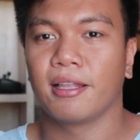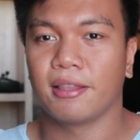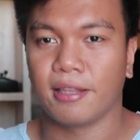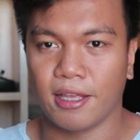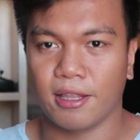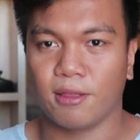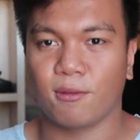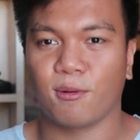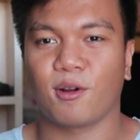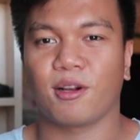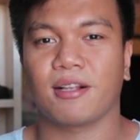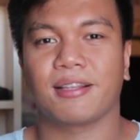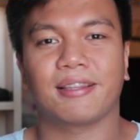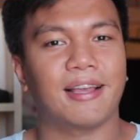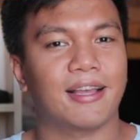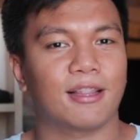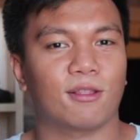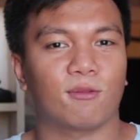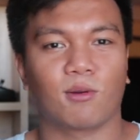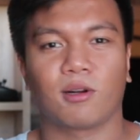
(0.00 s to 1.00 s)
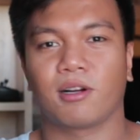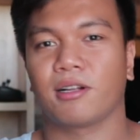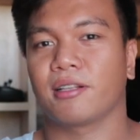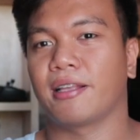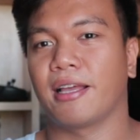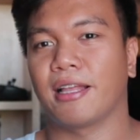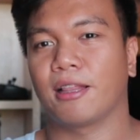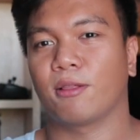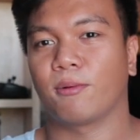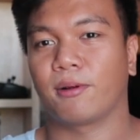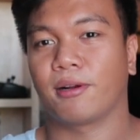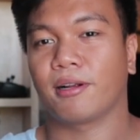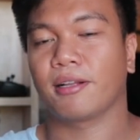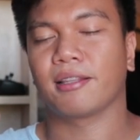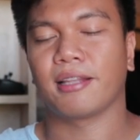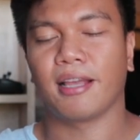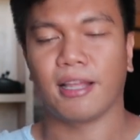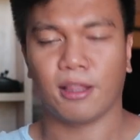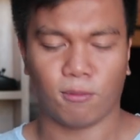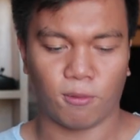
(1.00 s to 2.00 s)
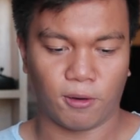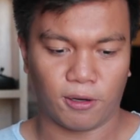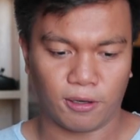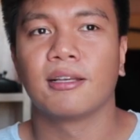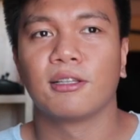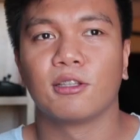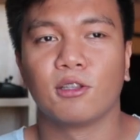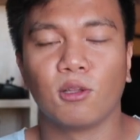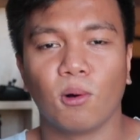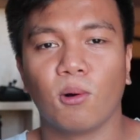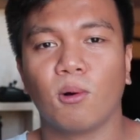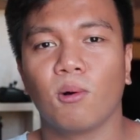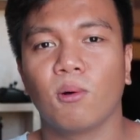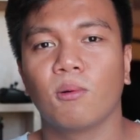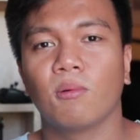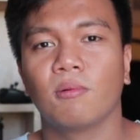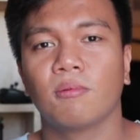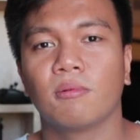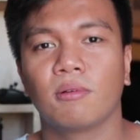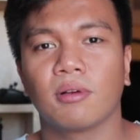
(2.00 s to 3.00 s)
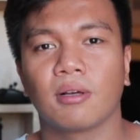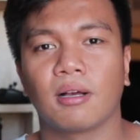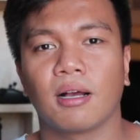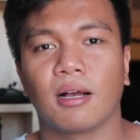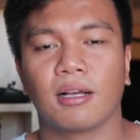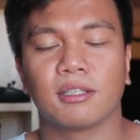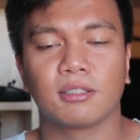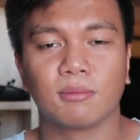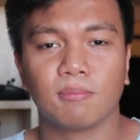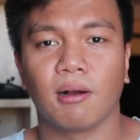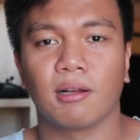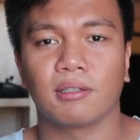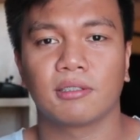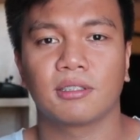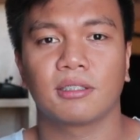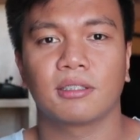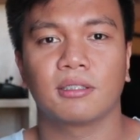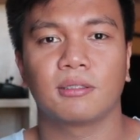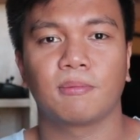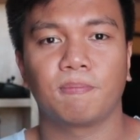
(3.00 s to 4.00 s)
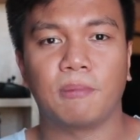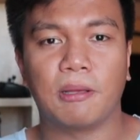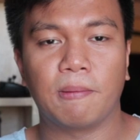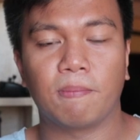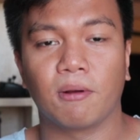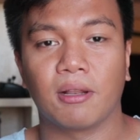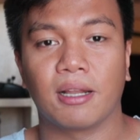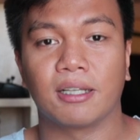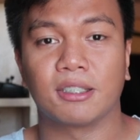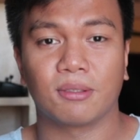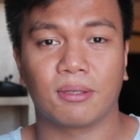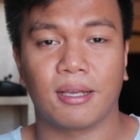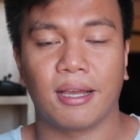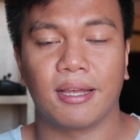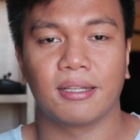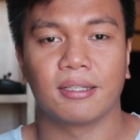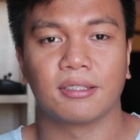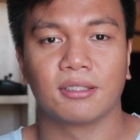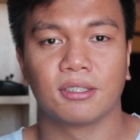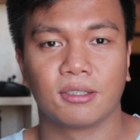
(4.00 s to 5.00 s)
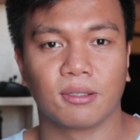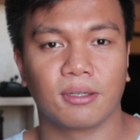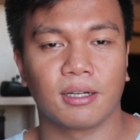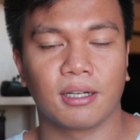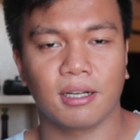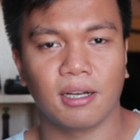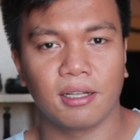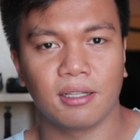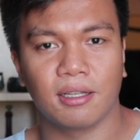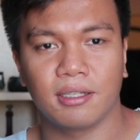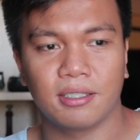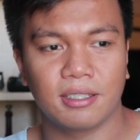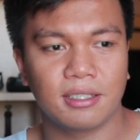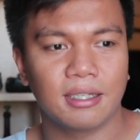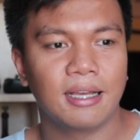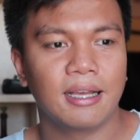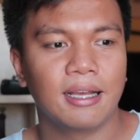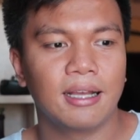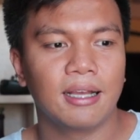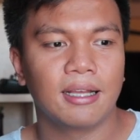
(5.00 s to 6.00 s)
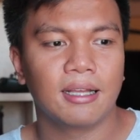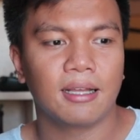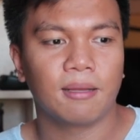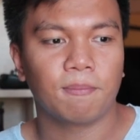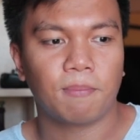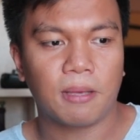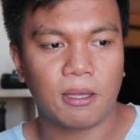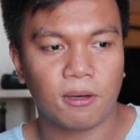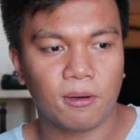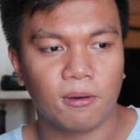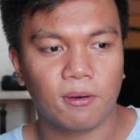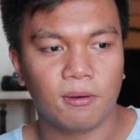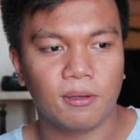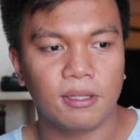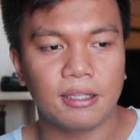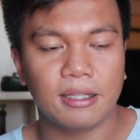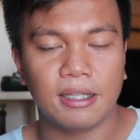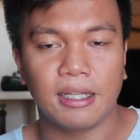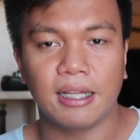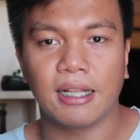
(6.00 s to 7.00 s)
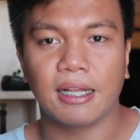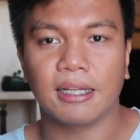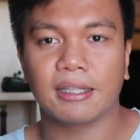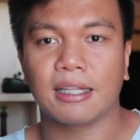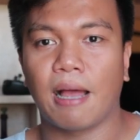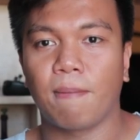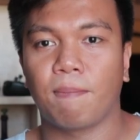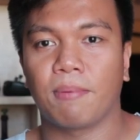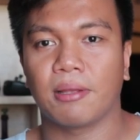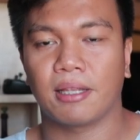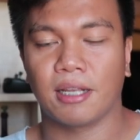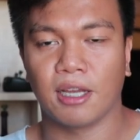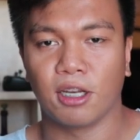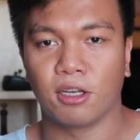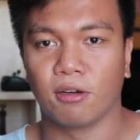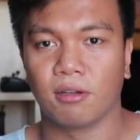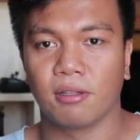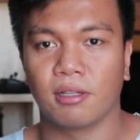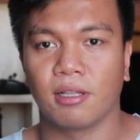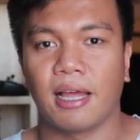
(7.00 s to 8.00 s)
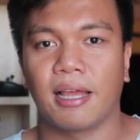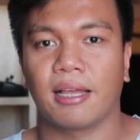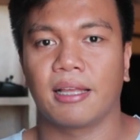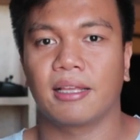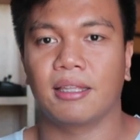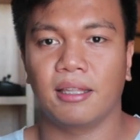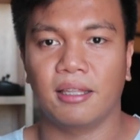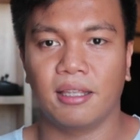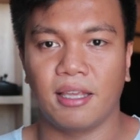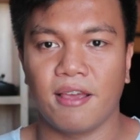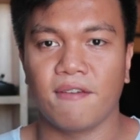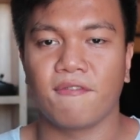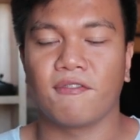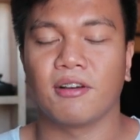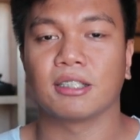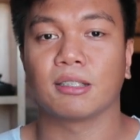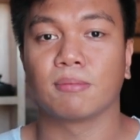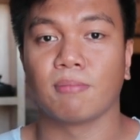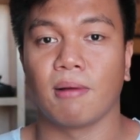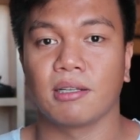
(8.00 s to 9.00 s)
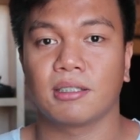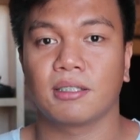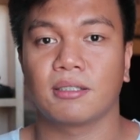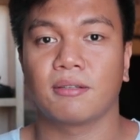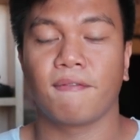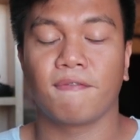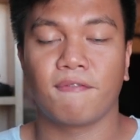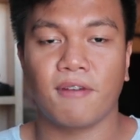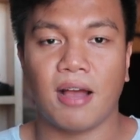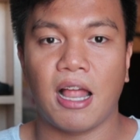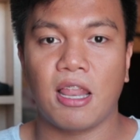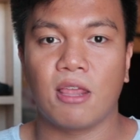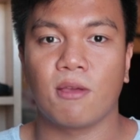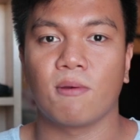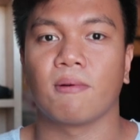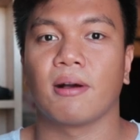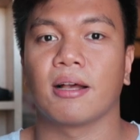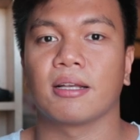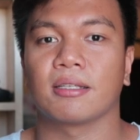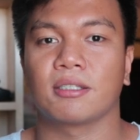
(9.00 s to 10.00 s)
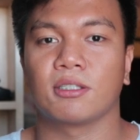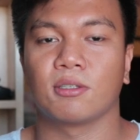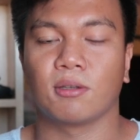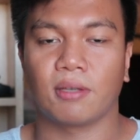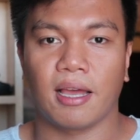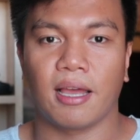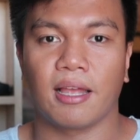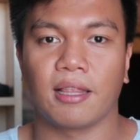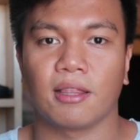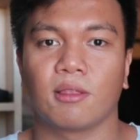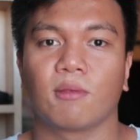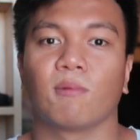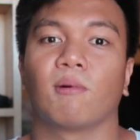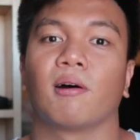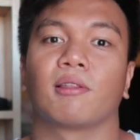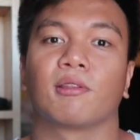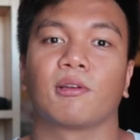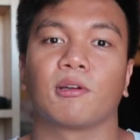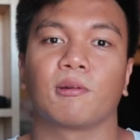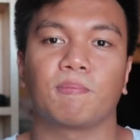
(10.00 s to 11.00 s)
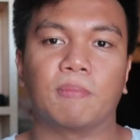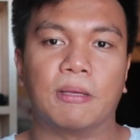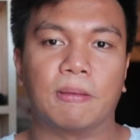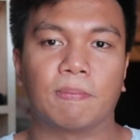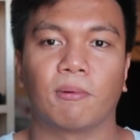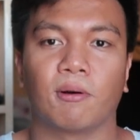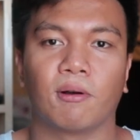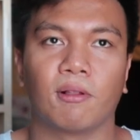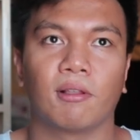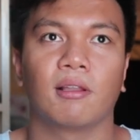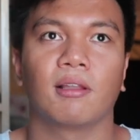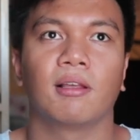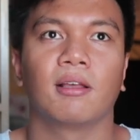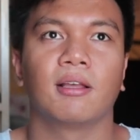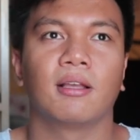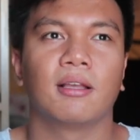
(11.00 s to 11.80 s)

Network, network, network, network. Know as much people as you can during college. Pero hindi lang dapat ganun. Like, give as much value as you can to other people.